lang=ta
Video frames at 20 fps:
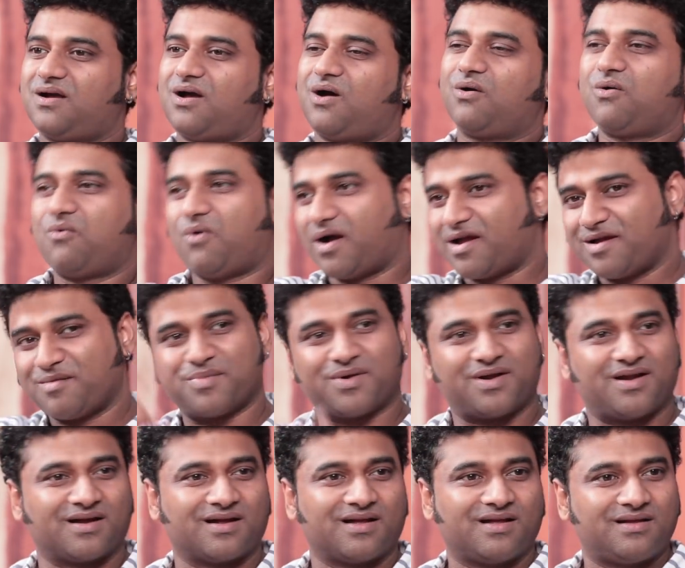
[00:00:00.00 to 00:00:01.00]
அவங்க வாக்கிங்
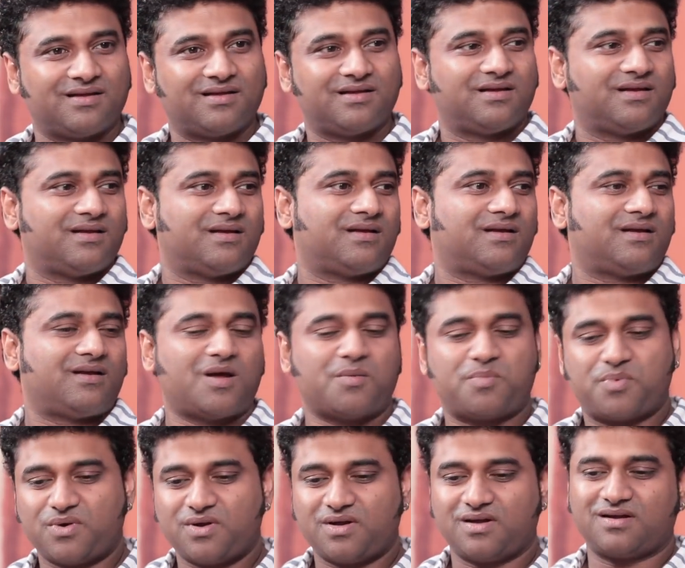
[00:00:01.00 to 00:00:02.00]
போயிட்டாங்க
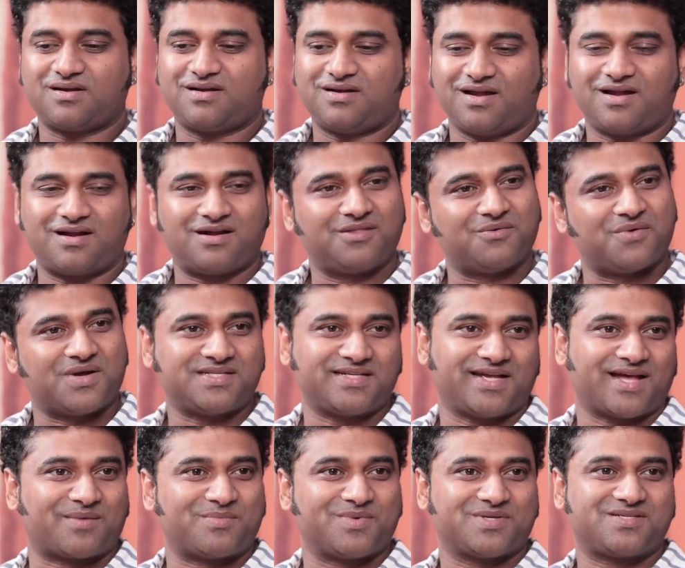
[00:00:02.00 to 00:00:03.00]
நான் போய் கிட்டார் எடுத்து
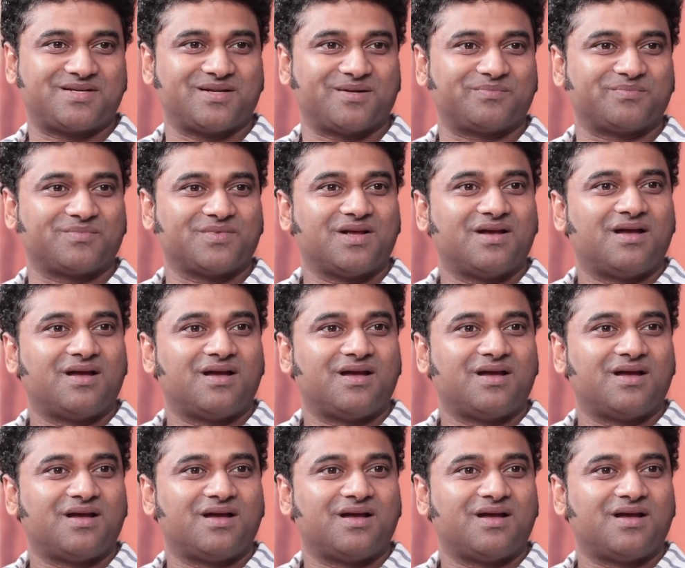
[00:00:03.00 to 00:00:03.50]
வாசிக்க ஆரம்பிச்சிட்டேன்